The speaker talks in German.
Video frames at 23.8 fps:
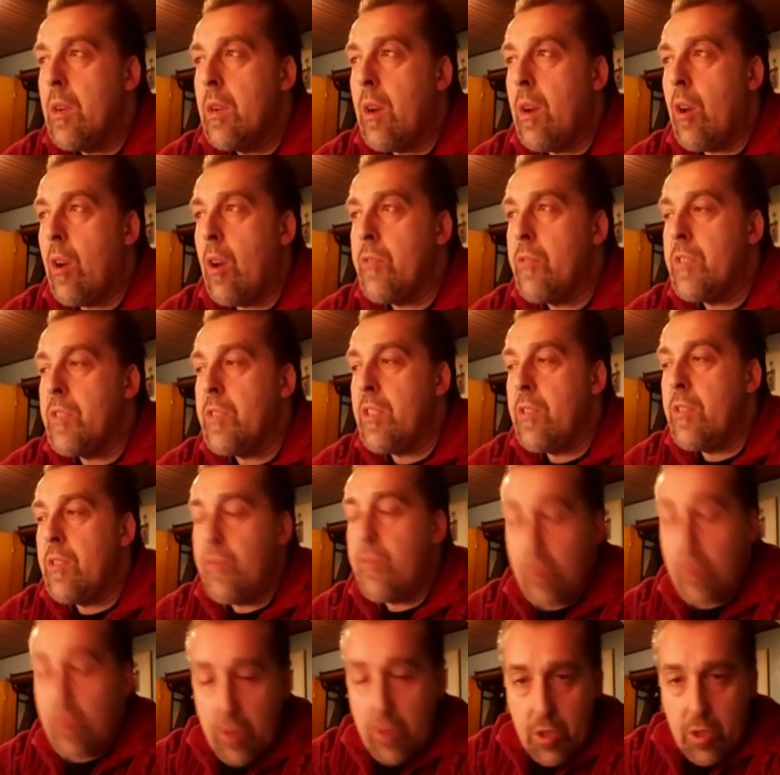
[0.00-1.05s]
auf die
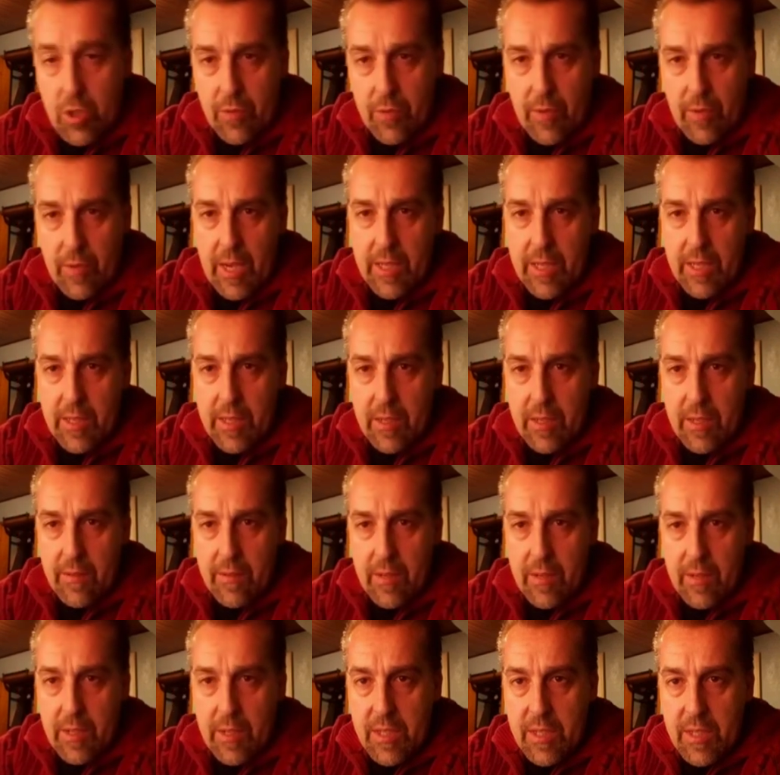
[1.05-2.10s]
physische Welt, die
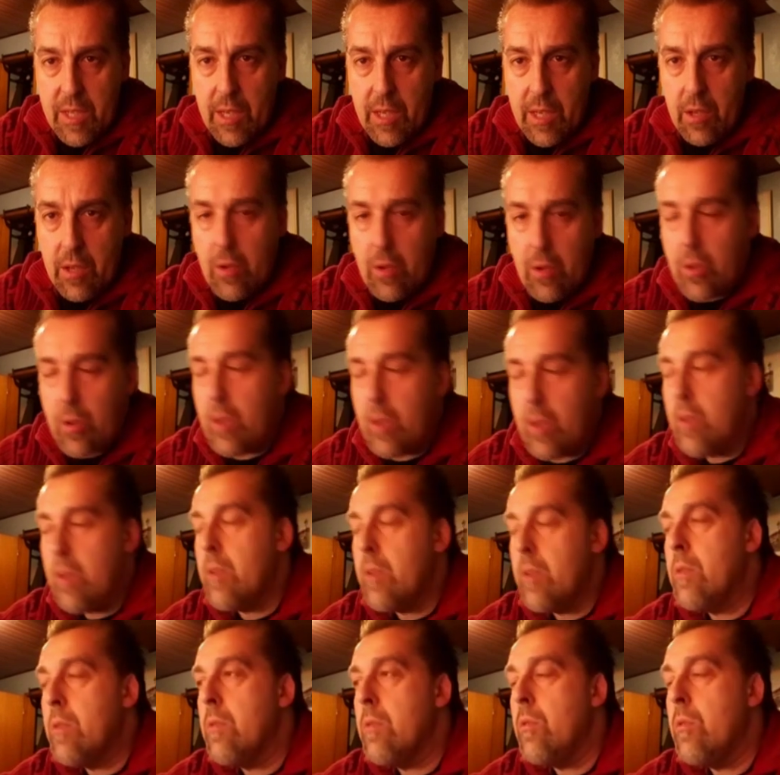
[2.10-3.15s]
wir sehen können,
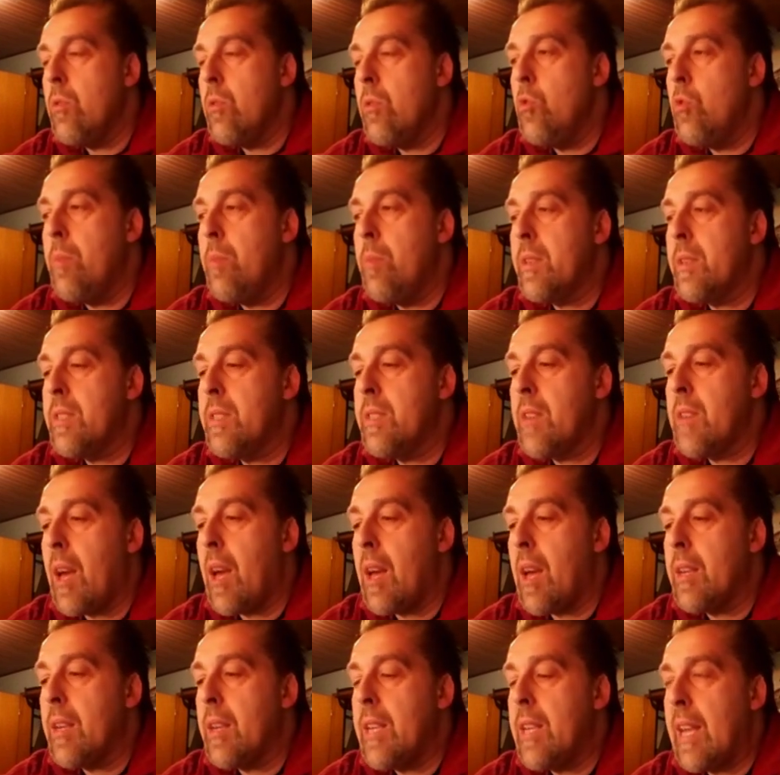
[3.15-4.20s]

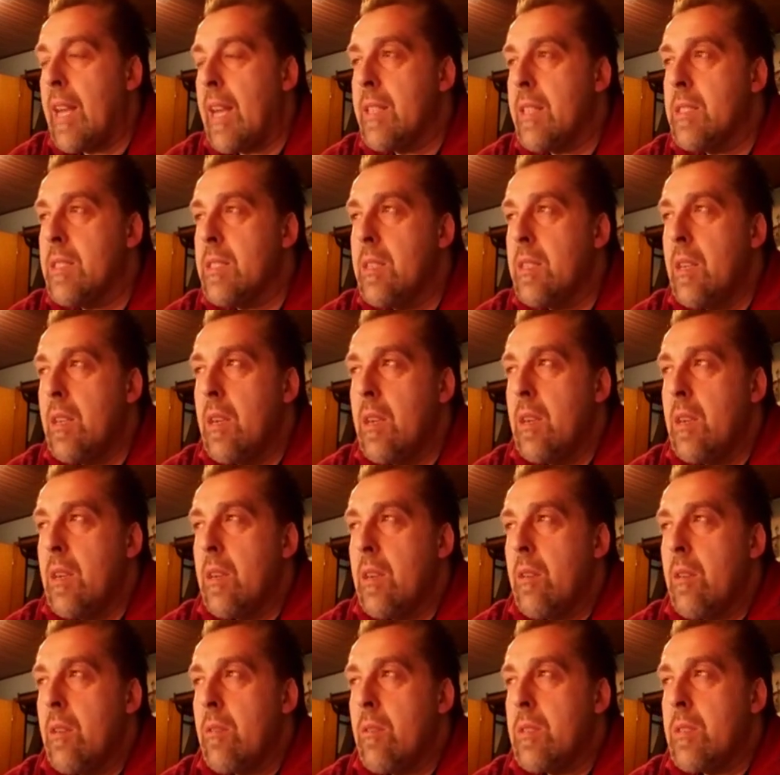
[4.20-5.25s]
übertragen hat.
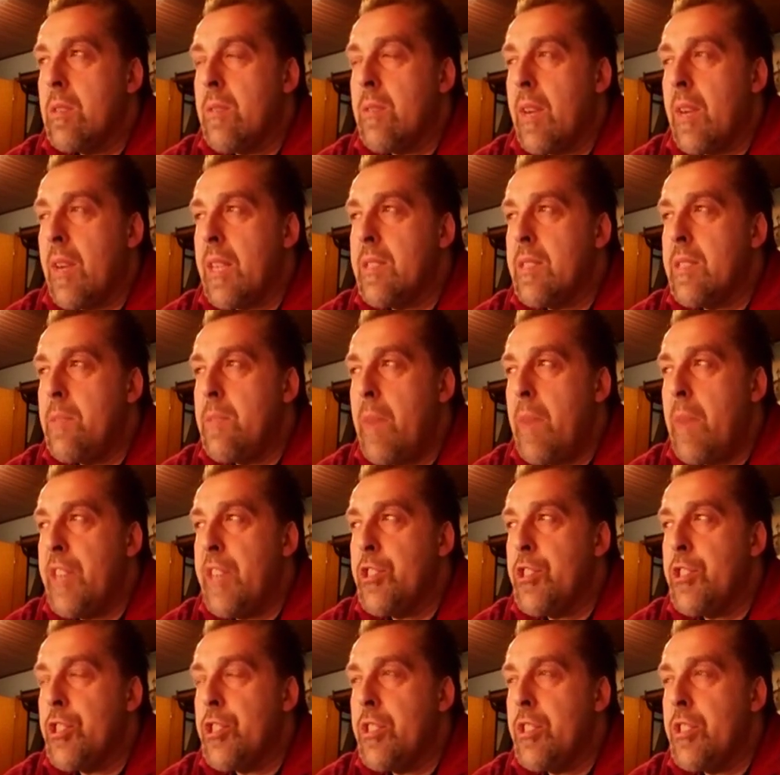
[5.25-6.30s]
Und zwar, dass die
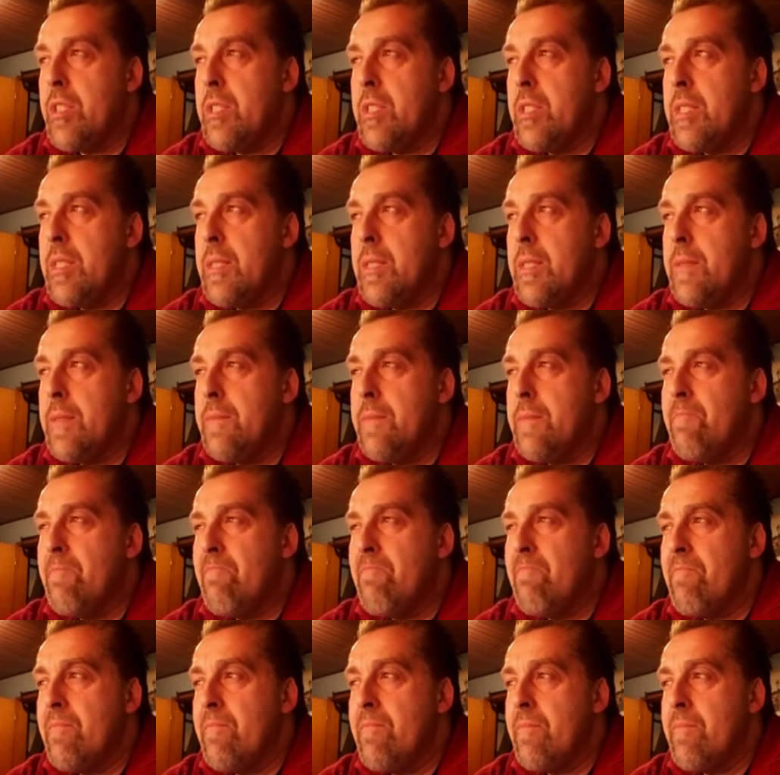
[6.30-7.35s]
Menschen
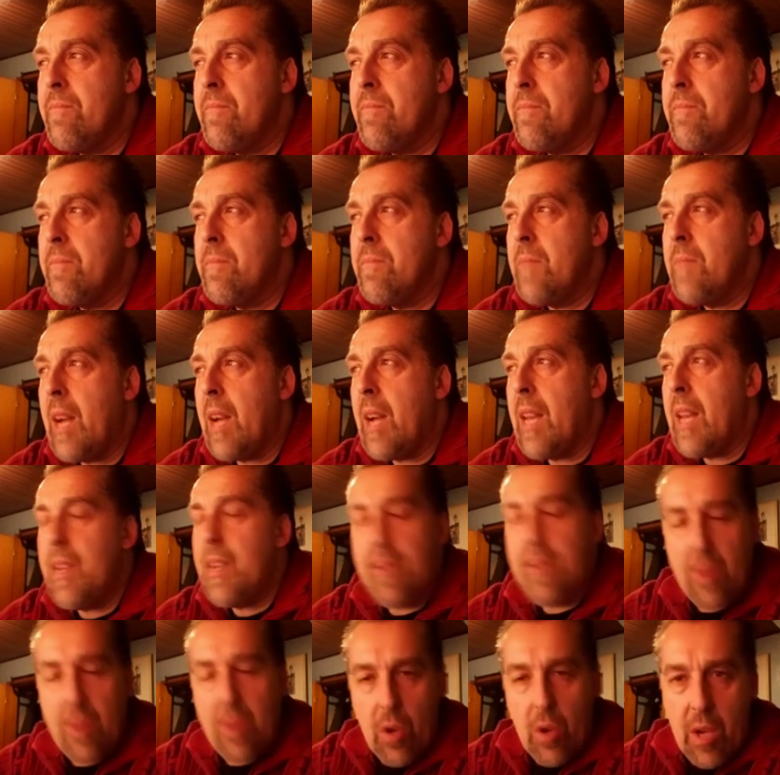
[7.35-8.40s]
alle
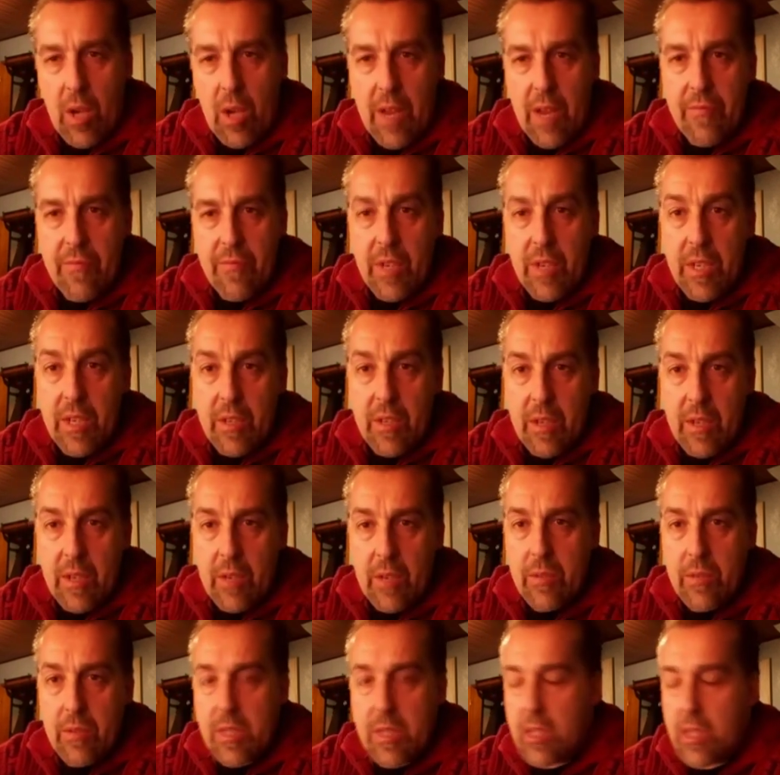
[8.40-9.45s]
noch ein wenig
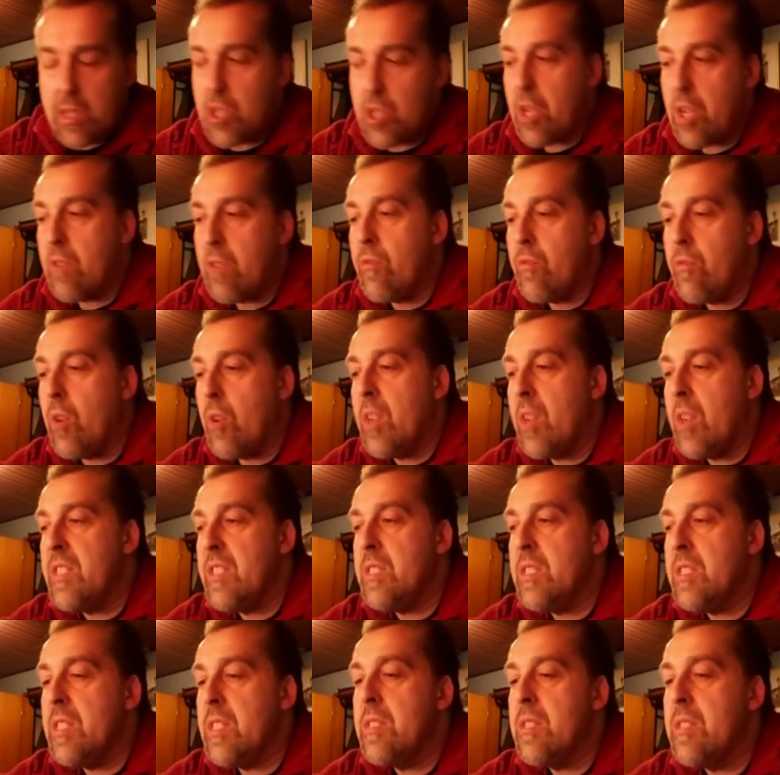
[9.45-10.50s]
egoistischer geworden
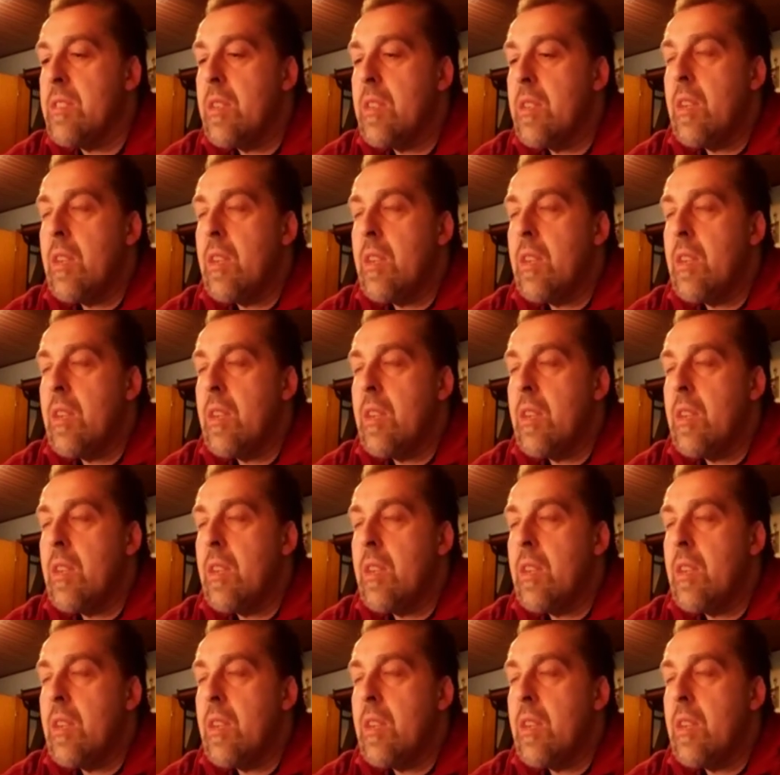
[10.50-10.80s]
sind,